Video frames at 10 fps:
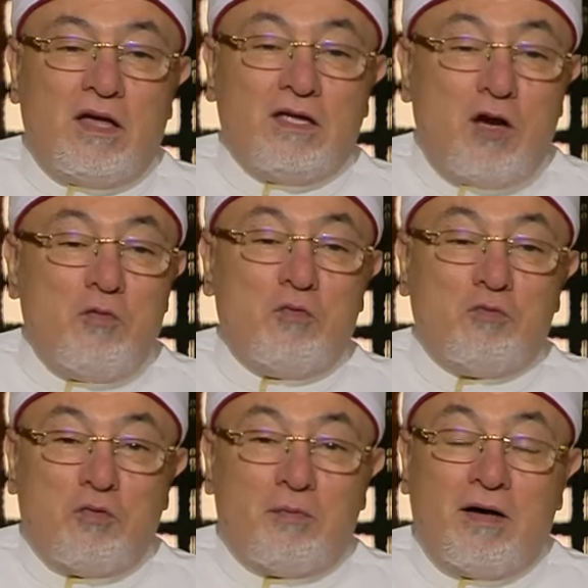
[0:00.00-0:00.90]

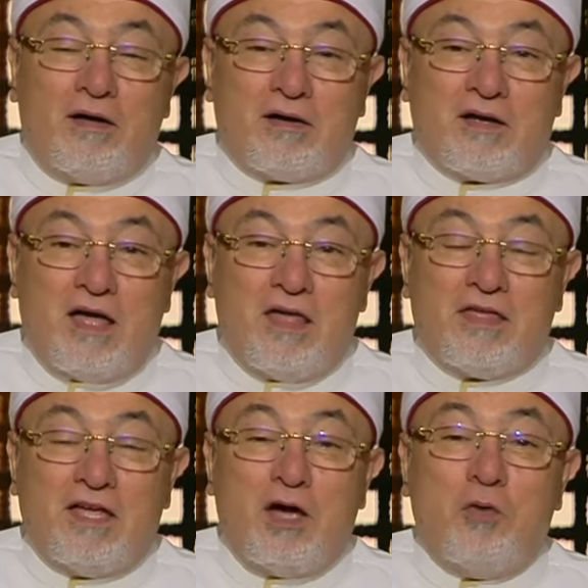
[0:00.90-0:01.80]
يوم مبارك
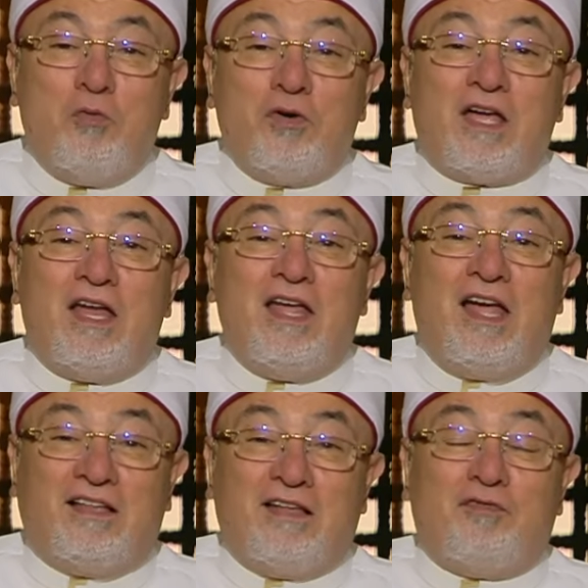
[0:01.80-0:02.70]
هذا يوم كان
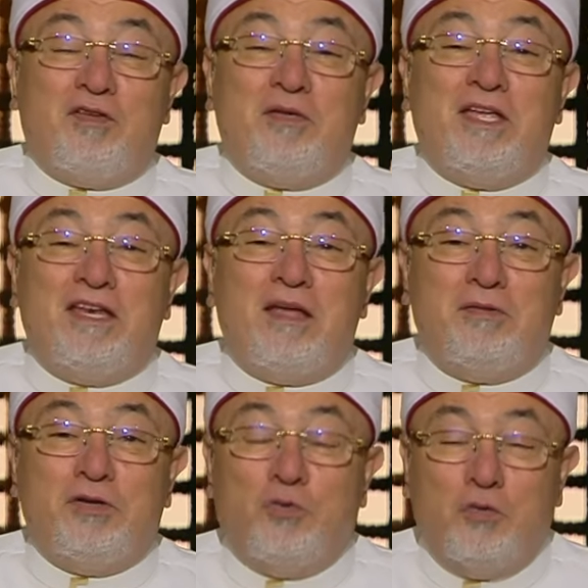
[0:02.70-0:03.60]
يحتفي به
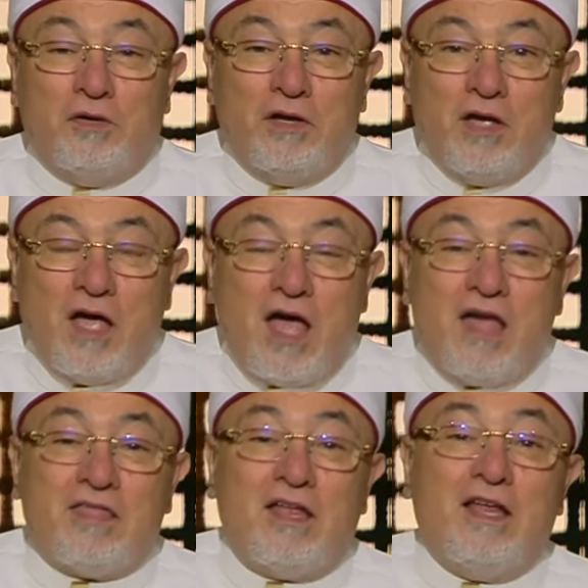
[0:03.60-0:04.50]
النبيون
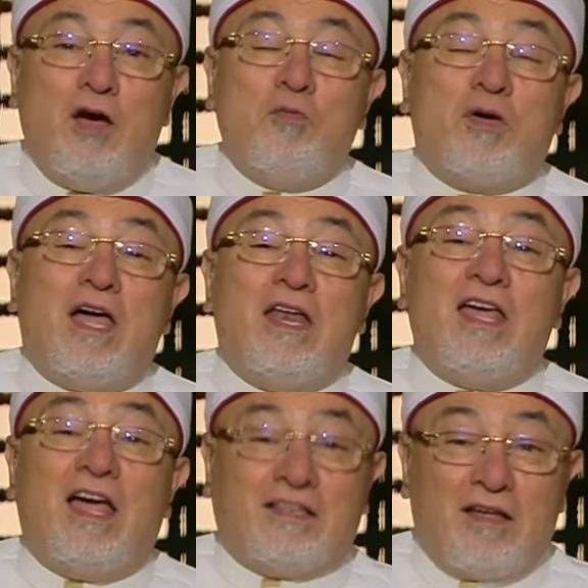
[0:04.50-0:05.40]
هذا اليوم كان
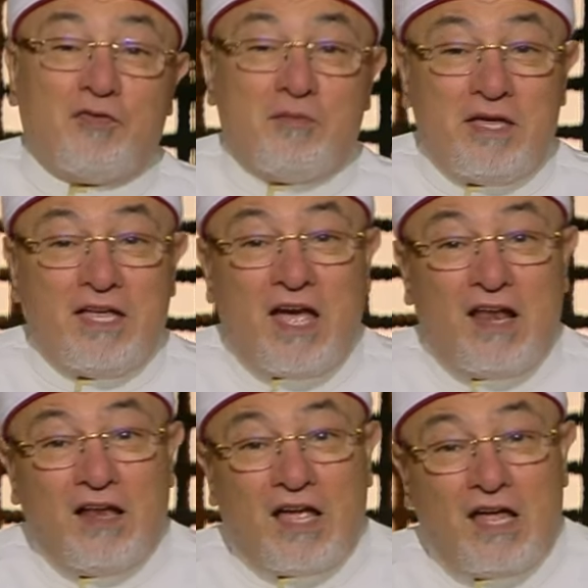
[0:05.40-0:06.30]
يحتفي به
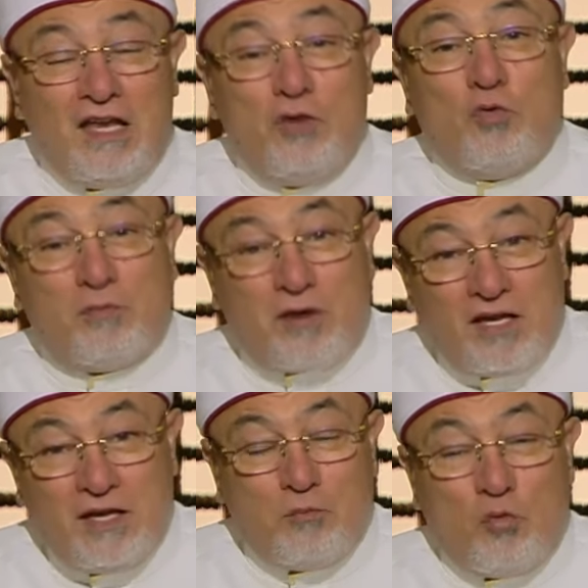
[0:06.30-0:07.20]
الخليل
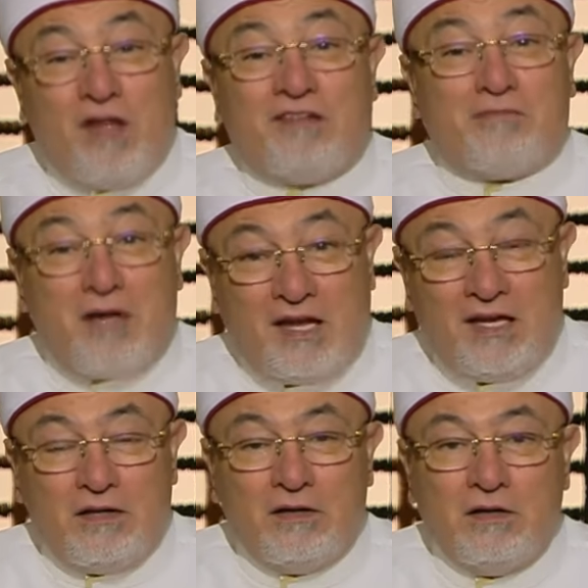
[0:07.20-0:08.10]
إبراهيم
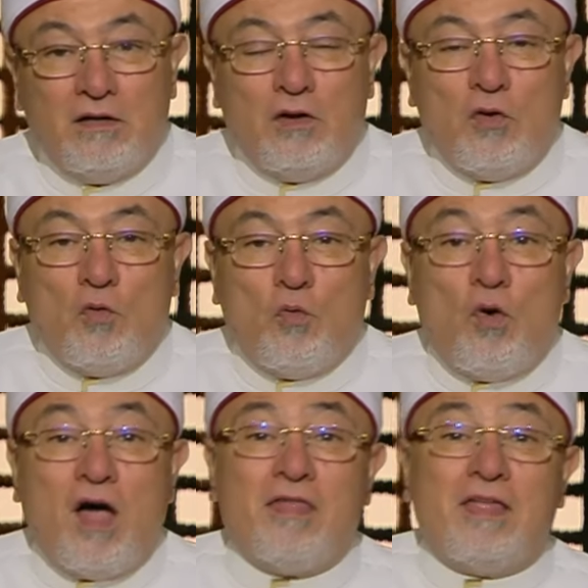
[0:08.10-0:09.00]
وإسماعيل
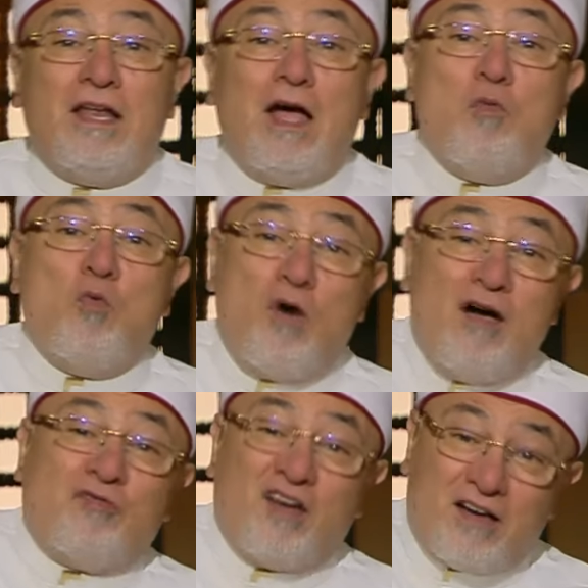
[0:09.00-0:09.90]
وهذا اليوم
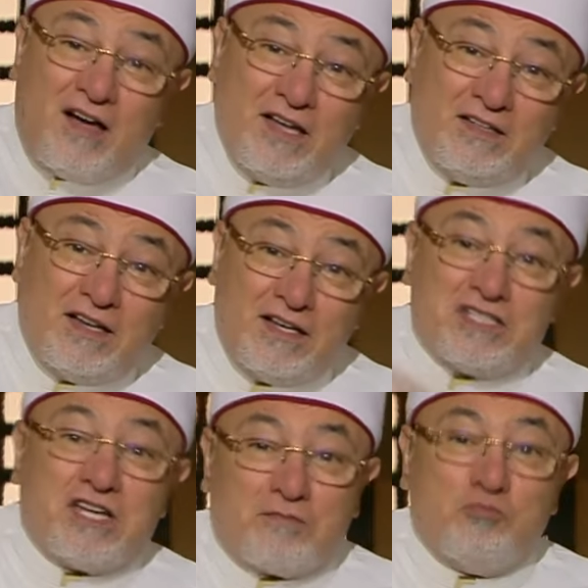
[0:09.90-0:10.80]
وافق أيضا
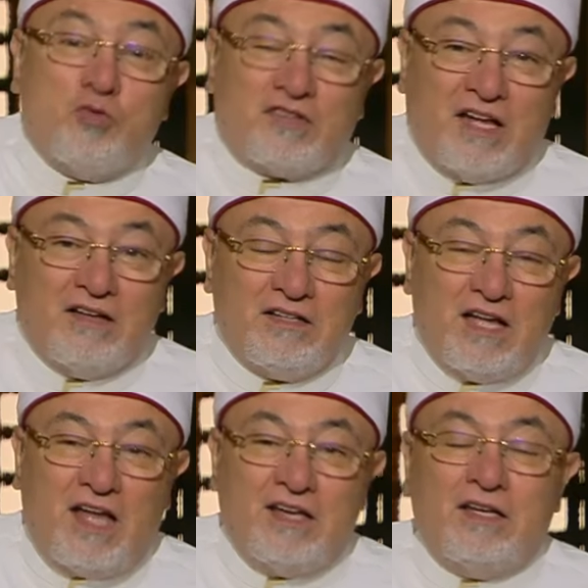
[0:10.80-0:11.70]
نجاة موسى
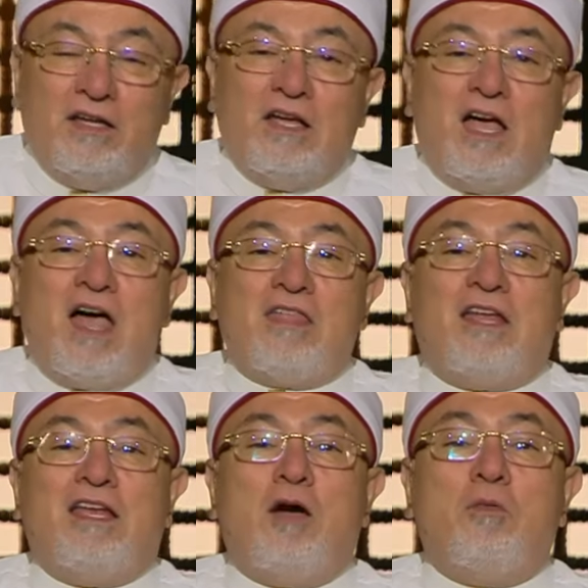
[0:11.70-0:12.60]
يعني هذا
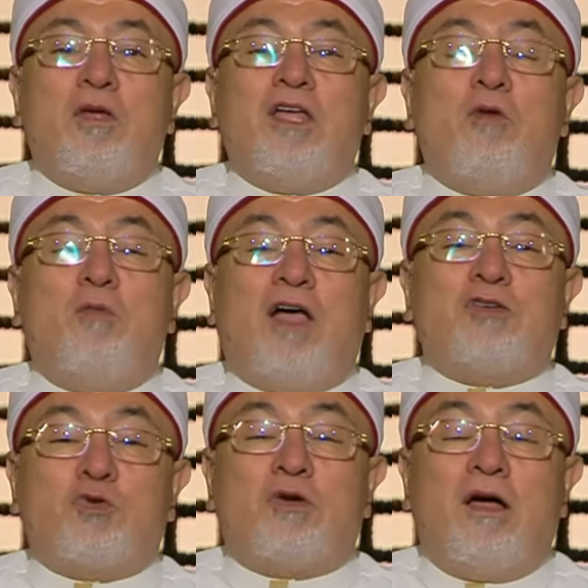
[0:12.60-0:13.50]
اليوم يوم
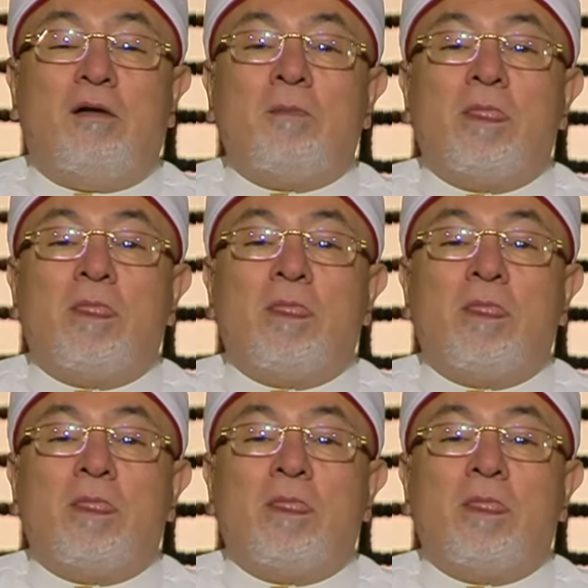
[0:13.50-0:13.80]
عاشوراء